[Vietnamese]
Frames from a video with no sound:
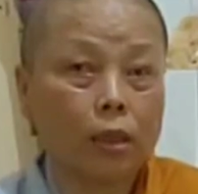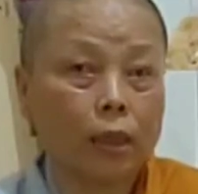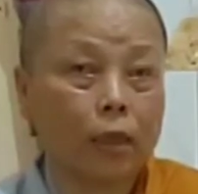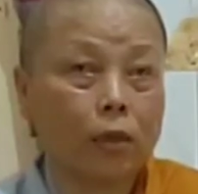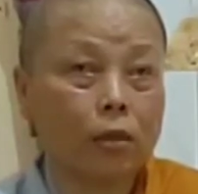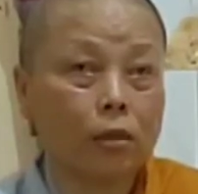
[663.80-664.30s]

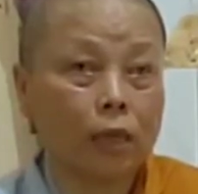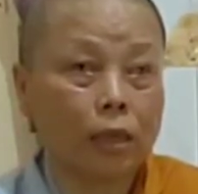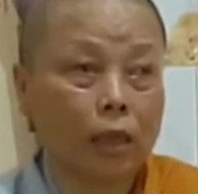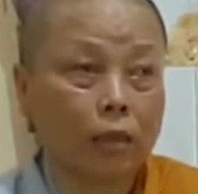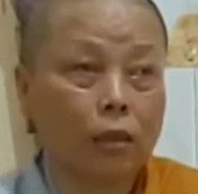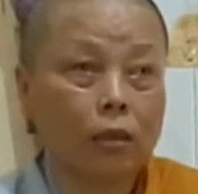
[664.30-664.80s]
ta
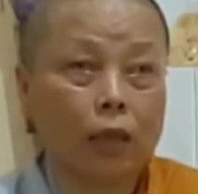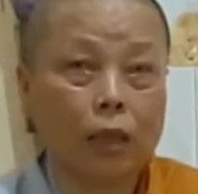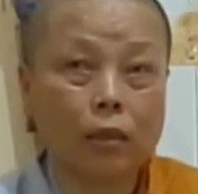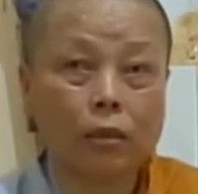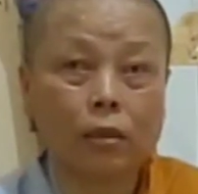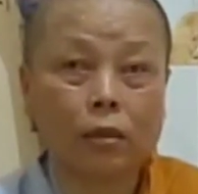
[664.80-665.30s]
chặn đường
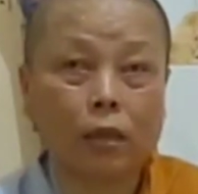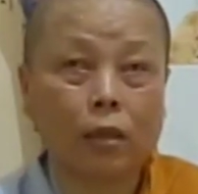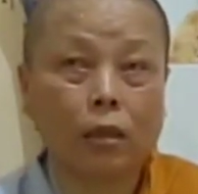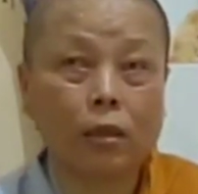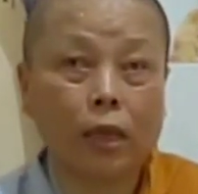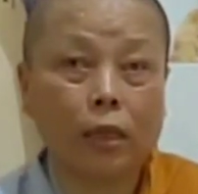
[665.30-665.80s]
lại,
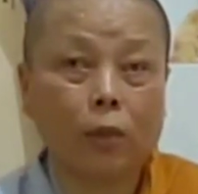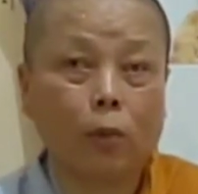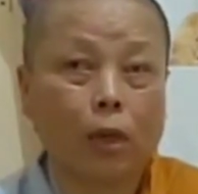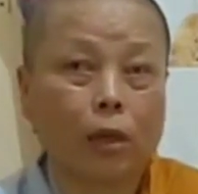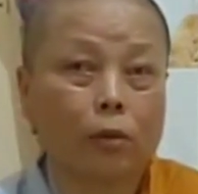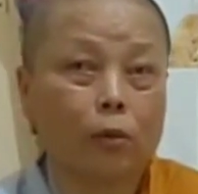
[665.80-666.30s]
thành thử ra tao
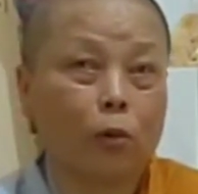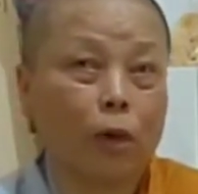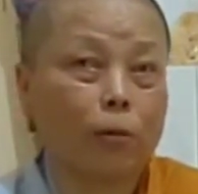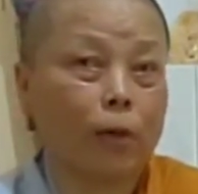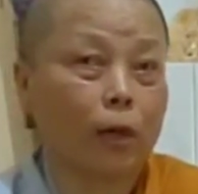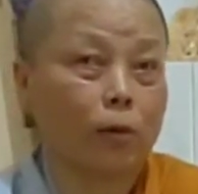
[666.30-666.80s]
quay đầu, chú
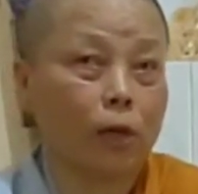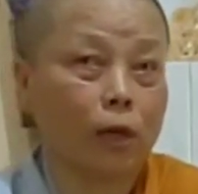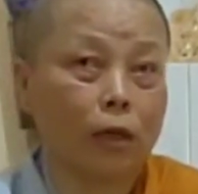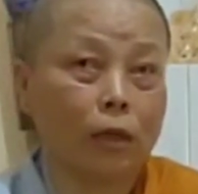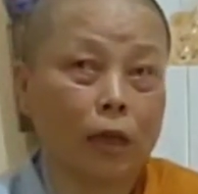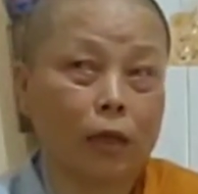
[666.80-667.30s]
hãy quay đầu trở
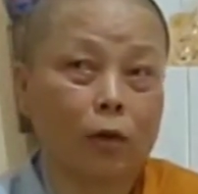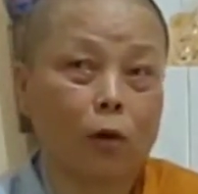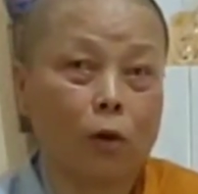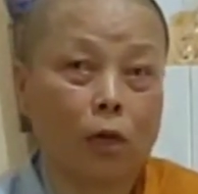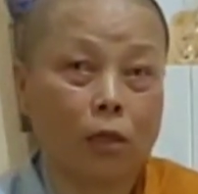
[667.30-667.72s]
lại nhà cô rồi.